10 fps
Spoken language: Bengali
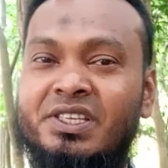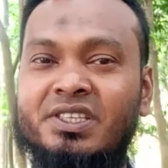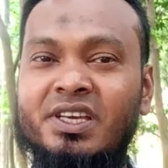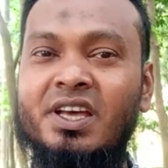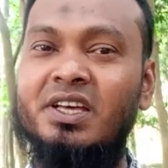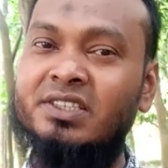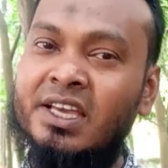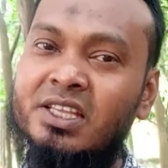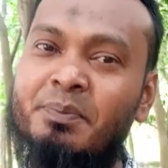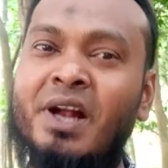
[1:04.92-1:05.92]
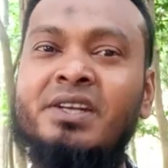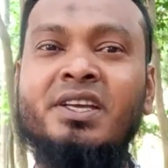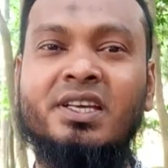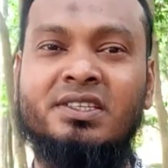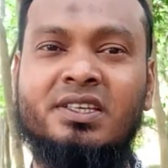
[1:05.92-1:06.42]
বেড়েছে চাহিদা
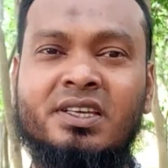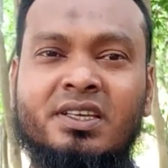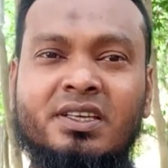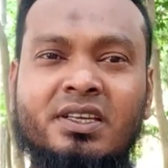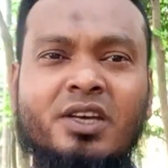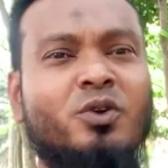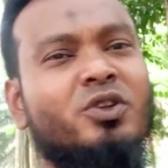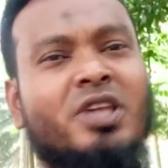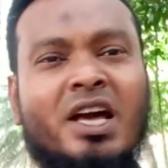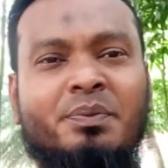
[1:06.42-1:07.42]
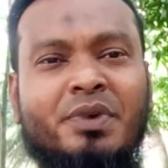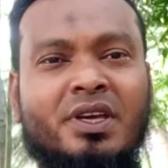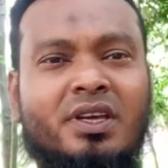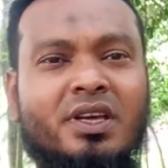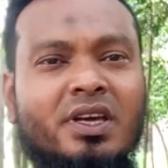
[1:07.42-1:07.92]
বাড়তেই আছে এগুলো
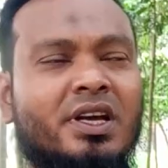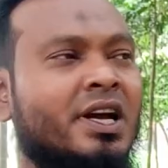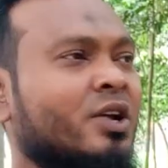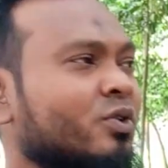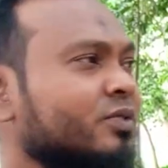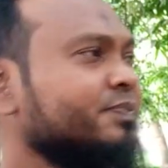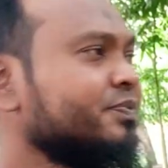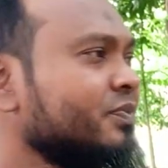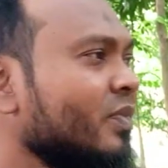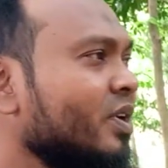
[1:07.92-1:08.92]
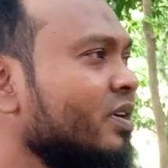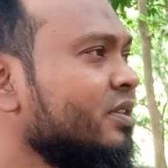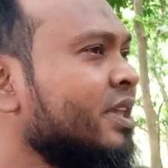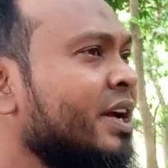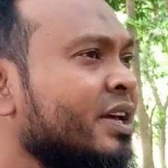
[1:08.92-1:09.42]
থাকবে কারণ
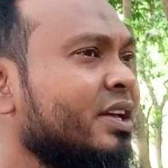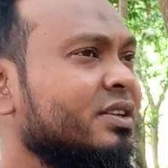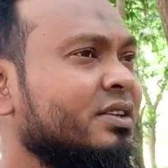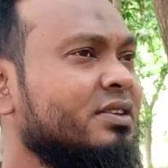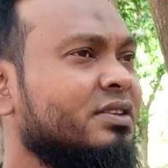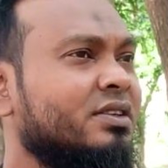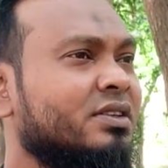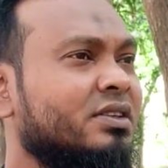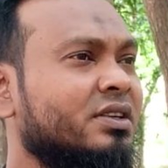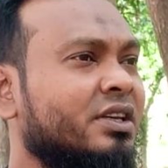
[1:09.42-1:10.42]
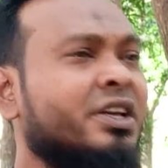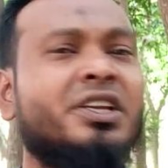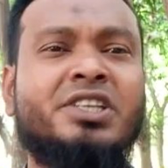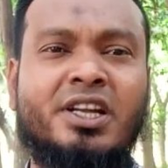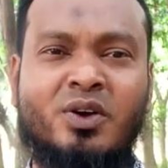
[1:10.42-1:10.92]
দেখেন
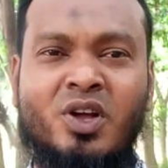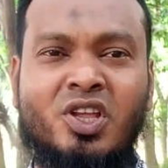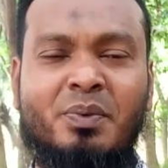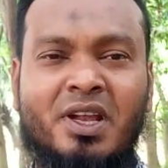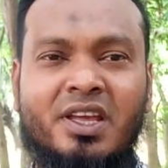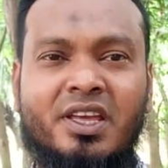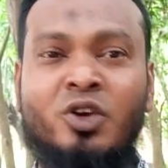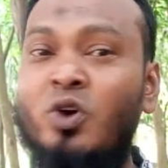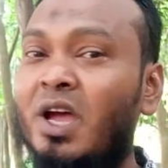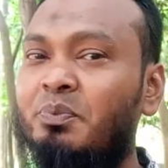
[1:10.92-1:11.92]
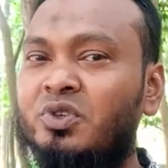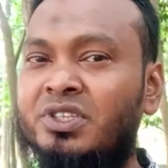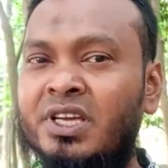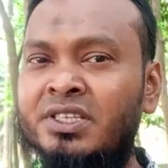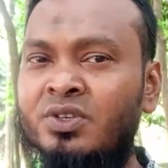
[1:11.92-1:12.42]
ইংলিশে একটা কথা বলে ইউ হ্যাভ
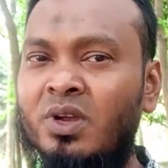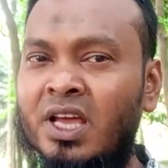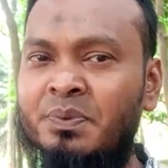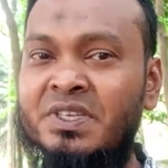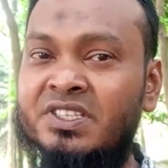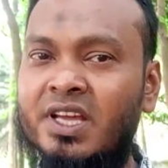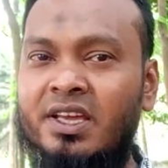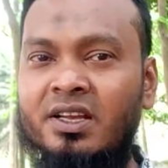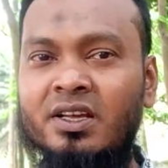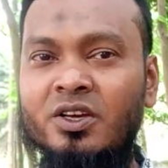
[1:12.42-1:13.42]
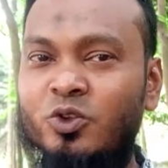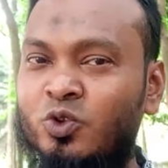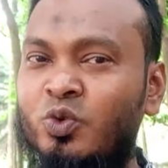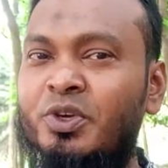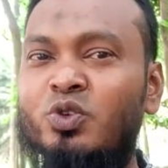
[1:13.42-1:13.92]
টু চেঞ্জ ইউর লাইফ স্টাইল
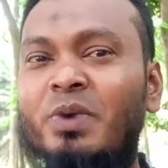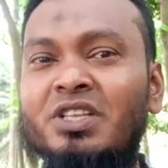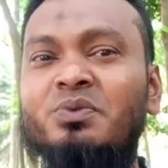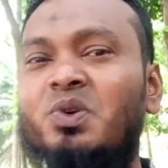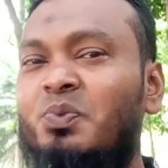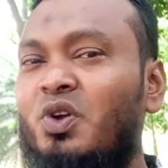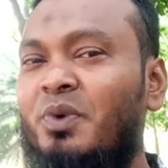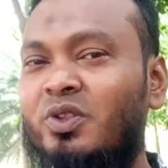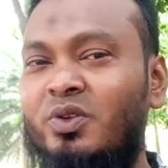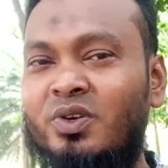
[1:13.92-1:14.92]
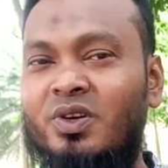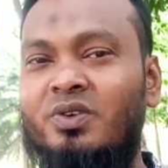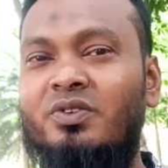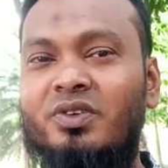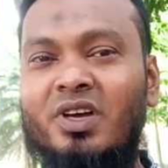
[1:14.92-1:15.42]
তুমি তোমার জীবন পরিবর্তন
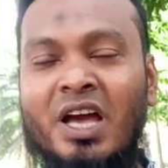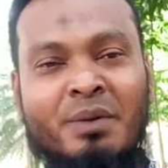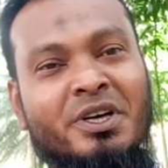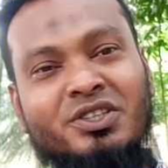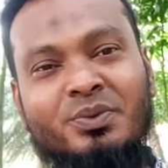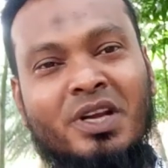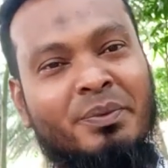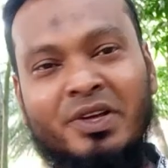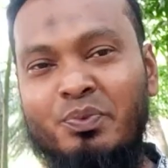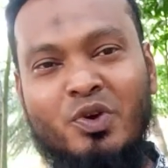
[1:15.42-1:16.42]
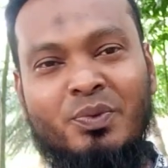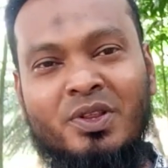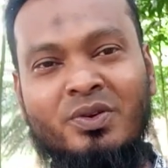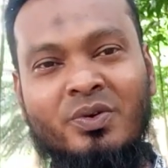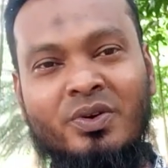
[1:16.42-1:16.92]
করো আমার জীবন আমাকে
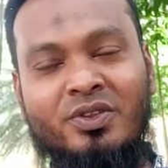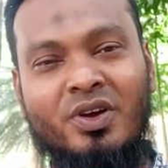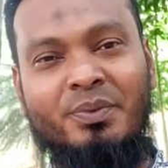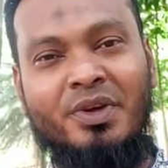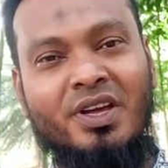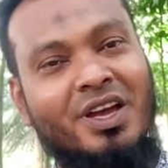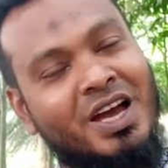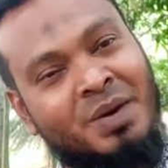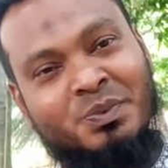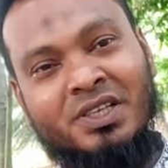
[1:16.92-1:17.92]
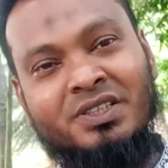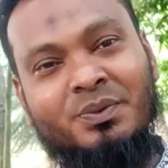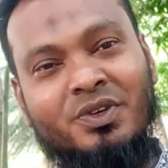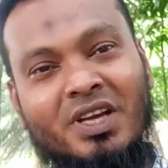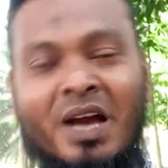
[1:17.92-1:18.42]
পরিবর্তন করতে হবে আপনার
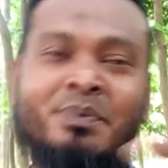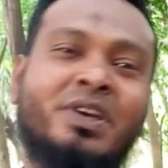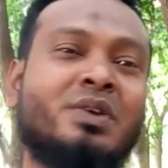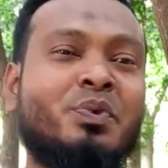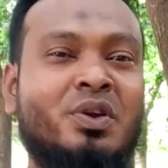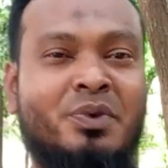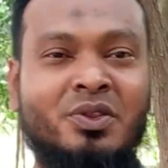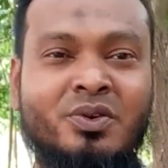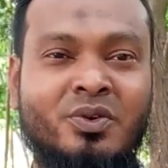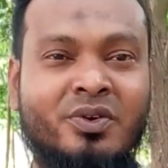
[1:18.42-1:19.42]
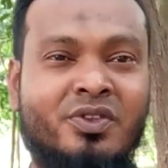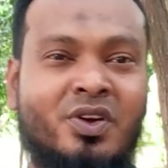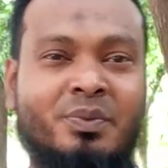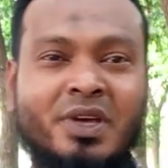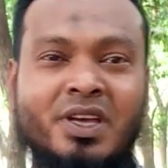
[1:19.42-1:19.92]
জীবন আপনাকে পরিবর্তন
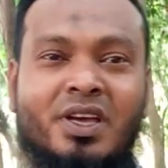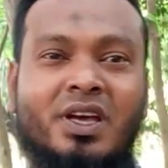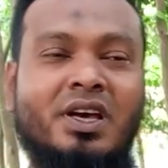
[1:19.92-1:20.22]
করতে হবে